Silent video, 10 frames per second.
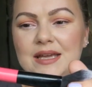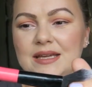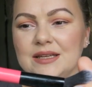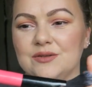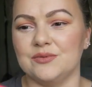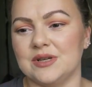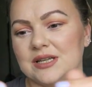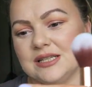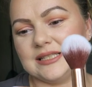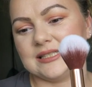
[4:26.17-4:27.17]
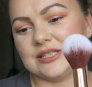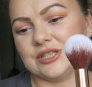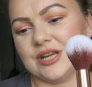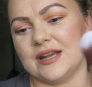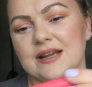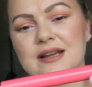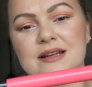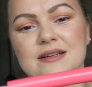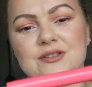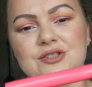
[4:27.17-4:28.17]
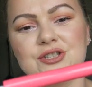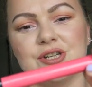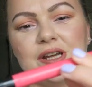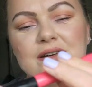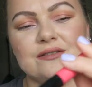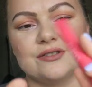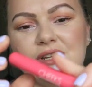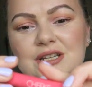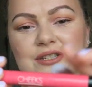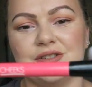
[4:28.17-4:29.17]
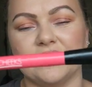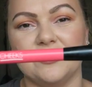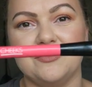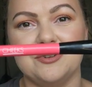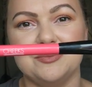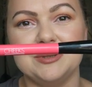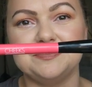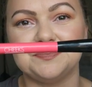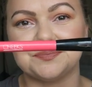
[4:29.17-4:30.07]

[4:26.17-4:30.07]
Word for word: e, to były jakieś z chair, chair jakiejś z takiej firmy.